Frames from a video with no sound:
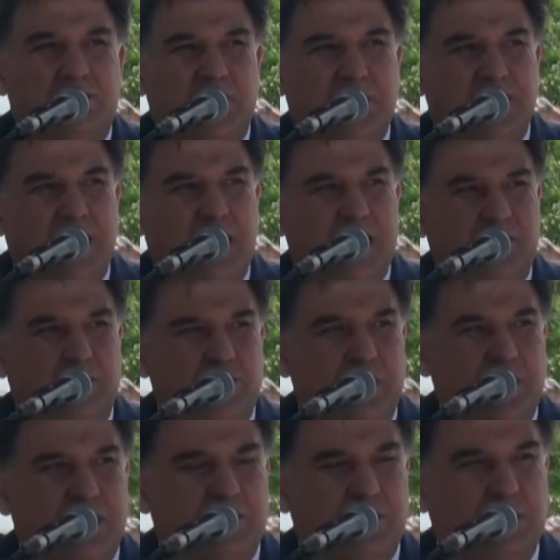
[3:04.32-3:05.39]
Bizler bu
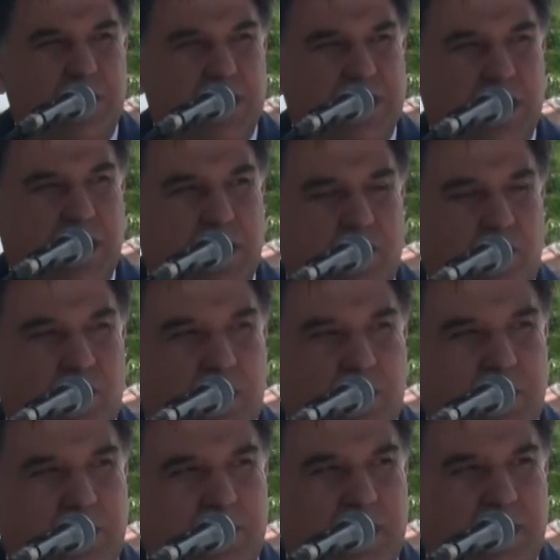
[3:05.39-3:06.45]
seçimde başarılı
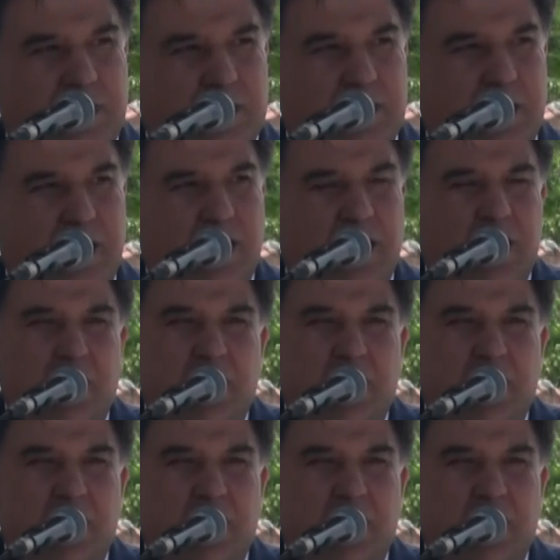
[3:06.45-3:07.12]
olabilmek adına